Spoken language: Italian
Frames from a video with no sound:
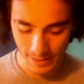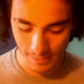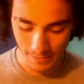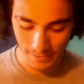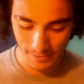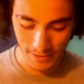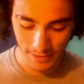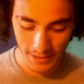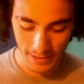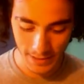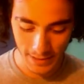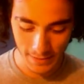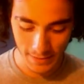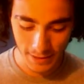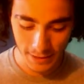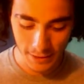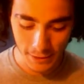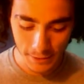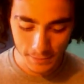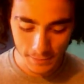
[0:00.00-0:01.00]
per fare dei
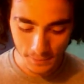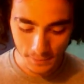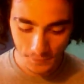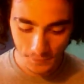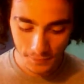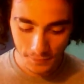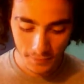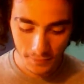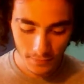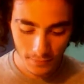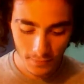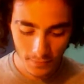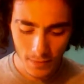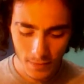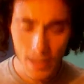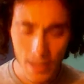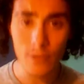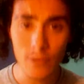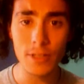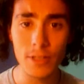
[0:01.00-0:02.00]
video
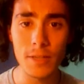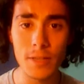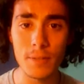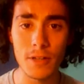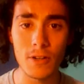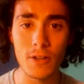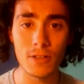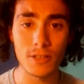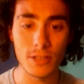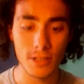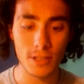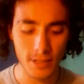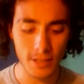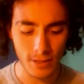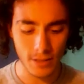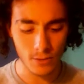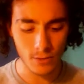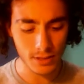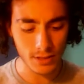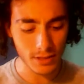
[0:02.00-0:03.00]
e quindi per oggi andrà
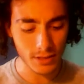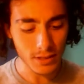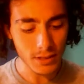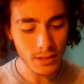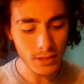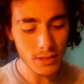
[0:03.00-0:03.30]
così.